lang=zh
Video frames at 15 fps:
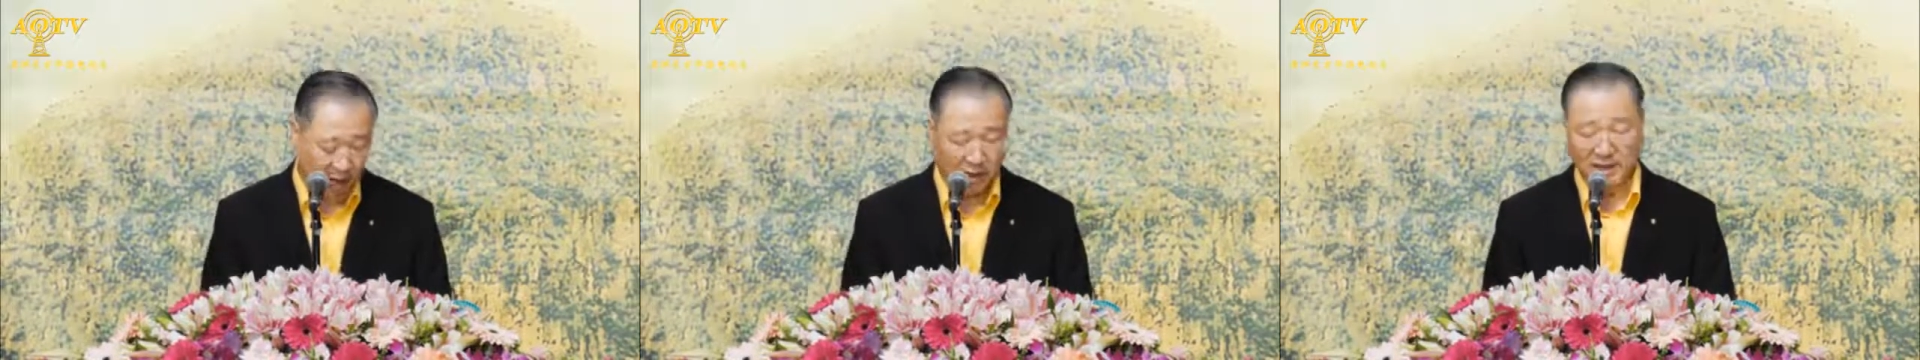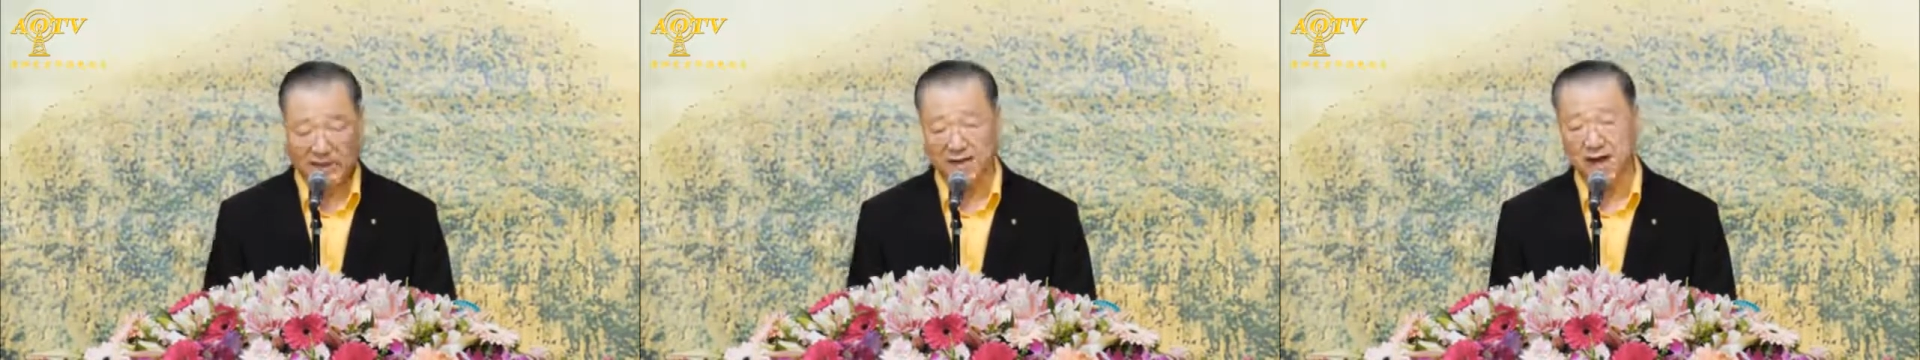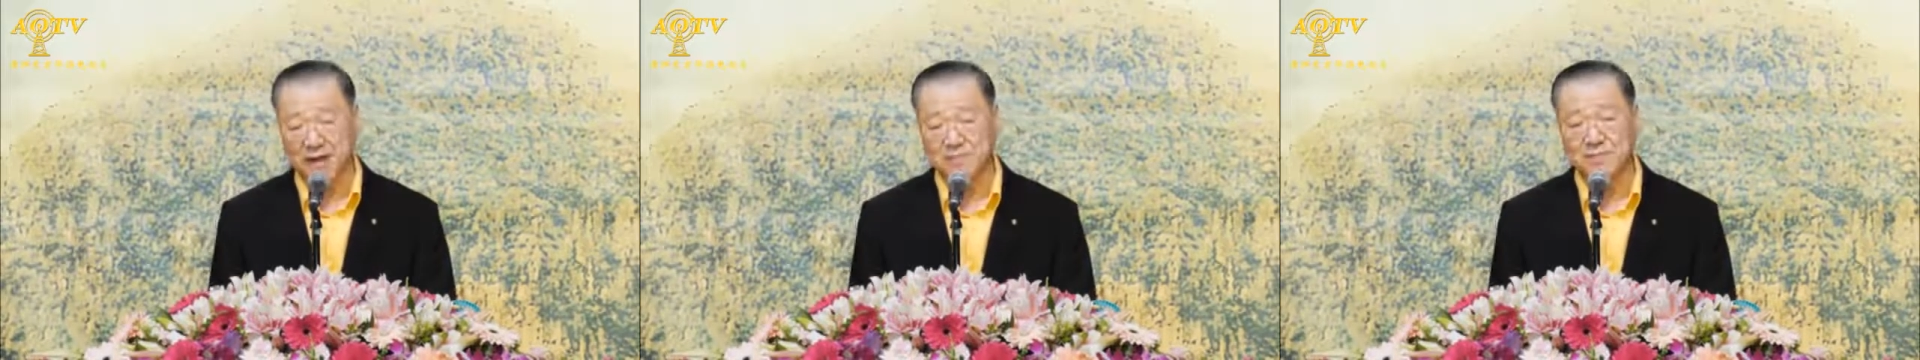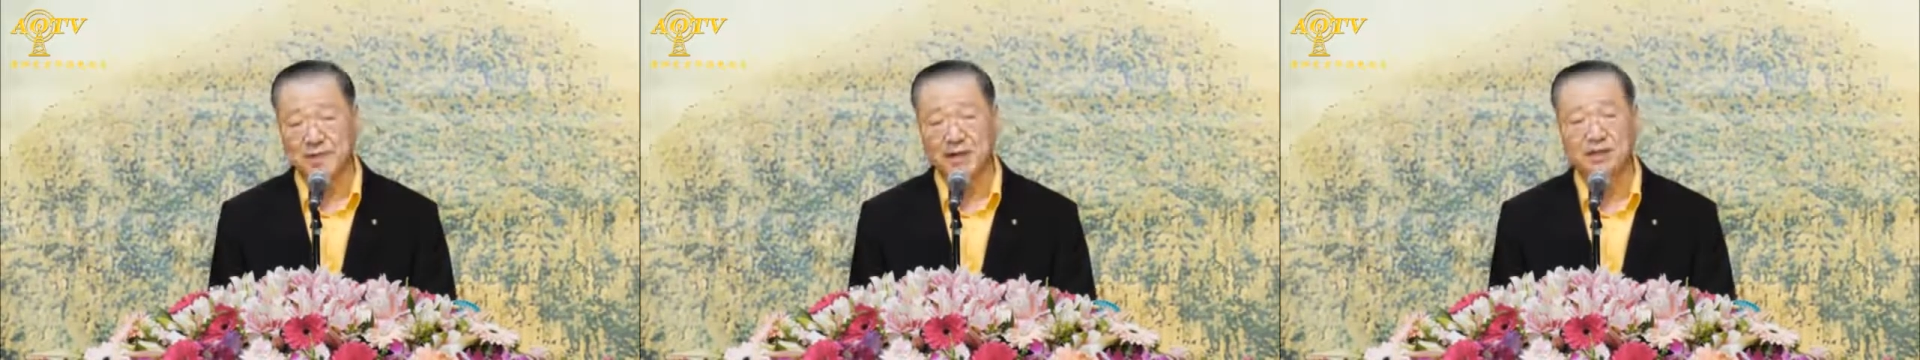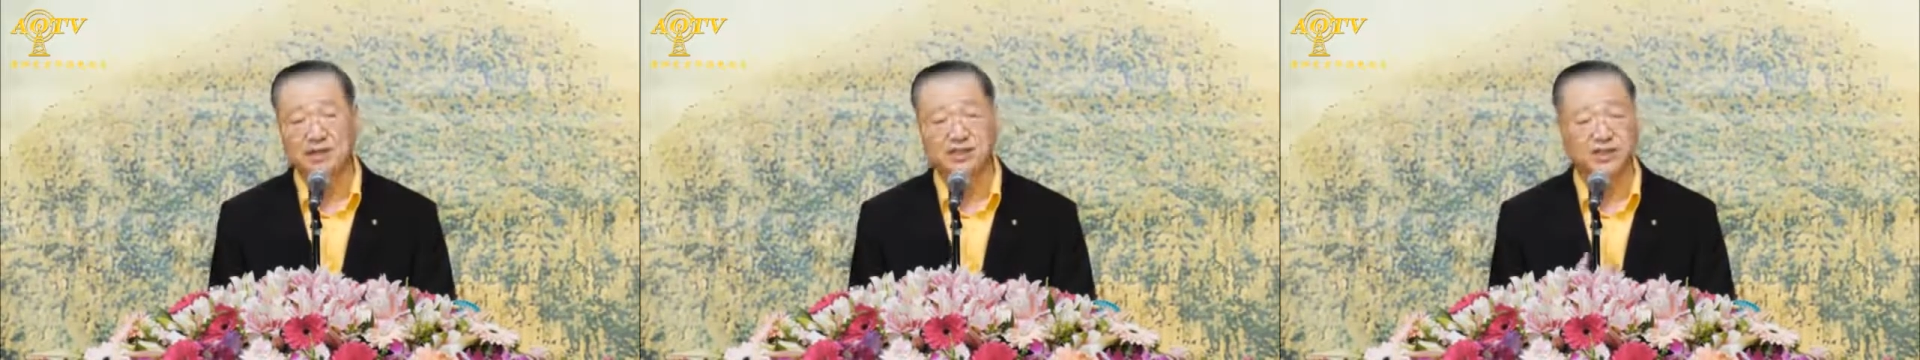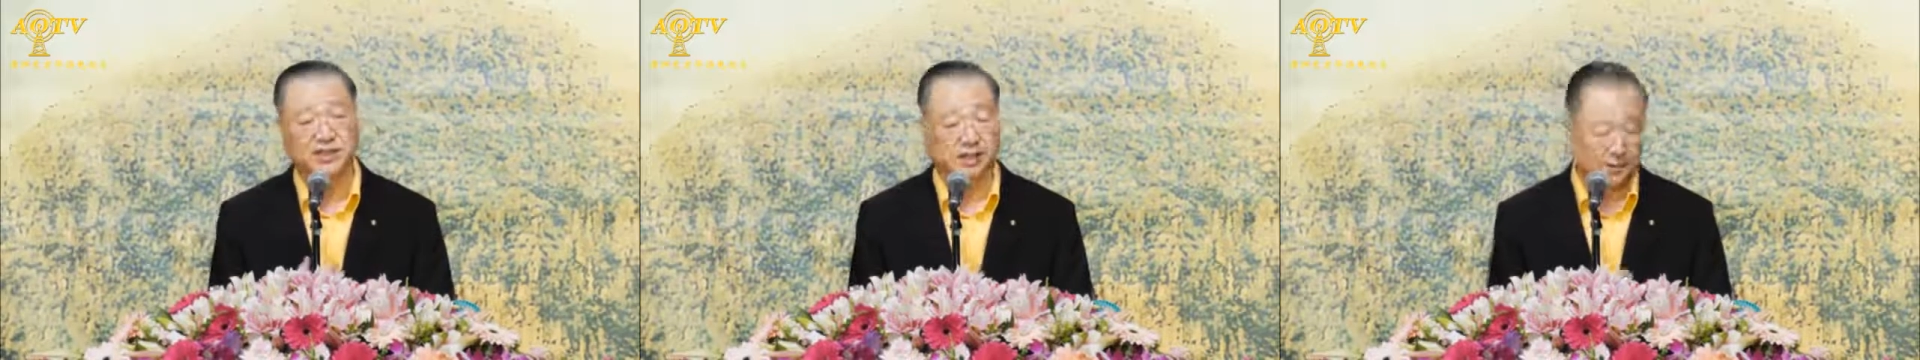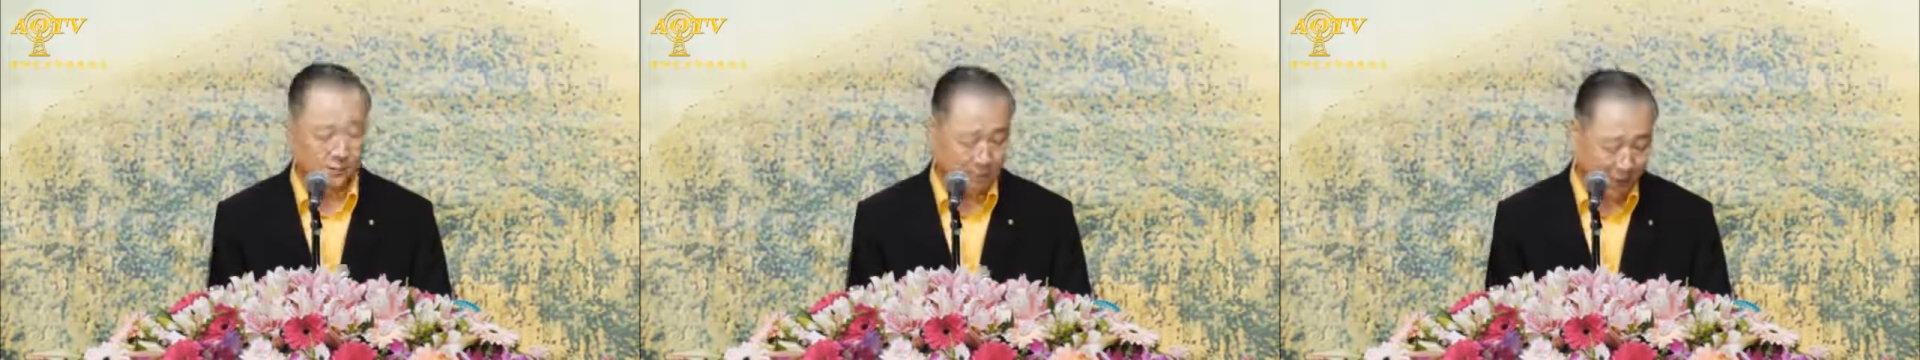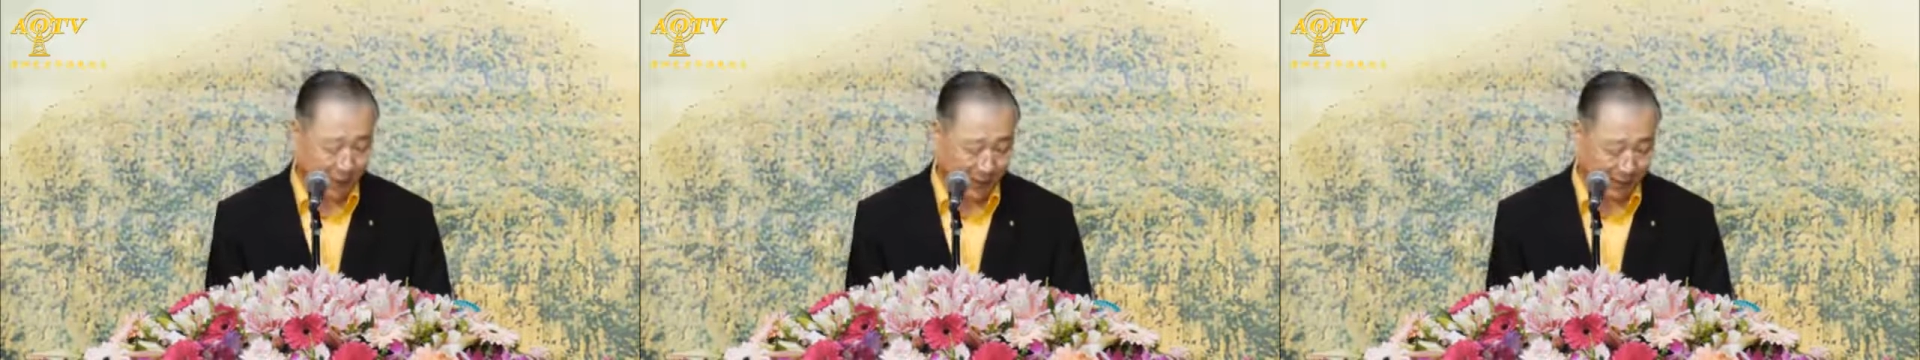人们心
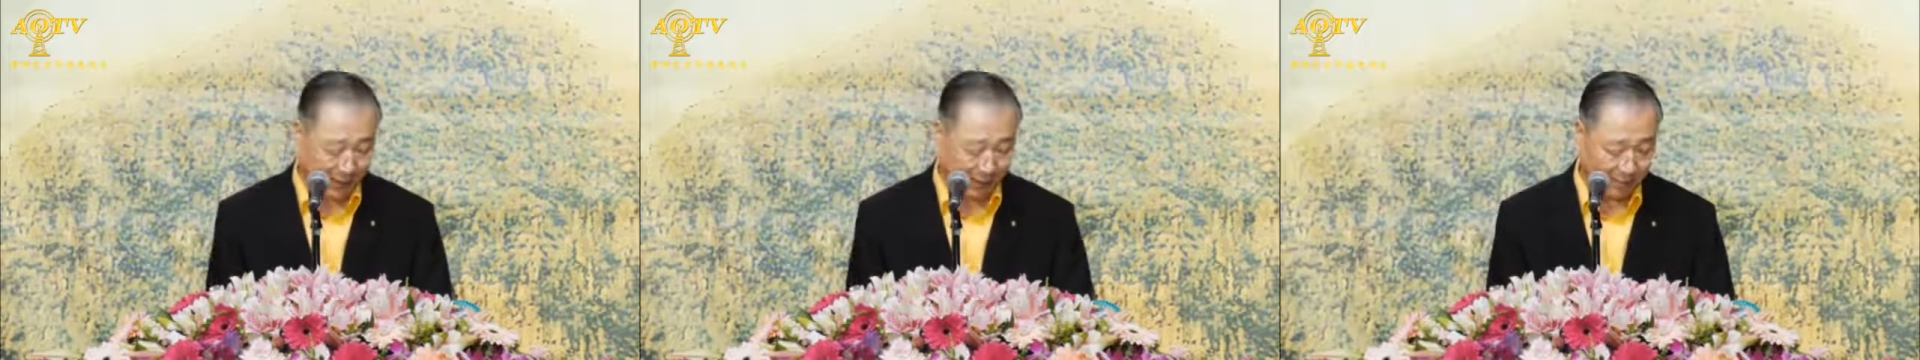病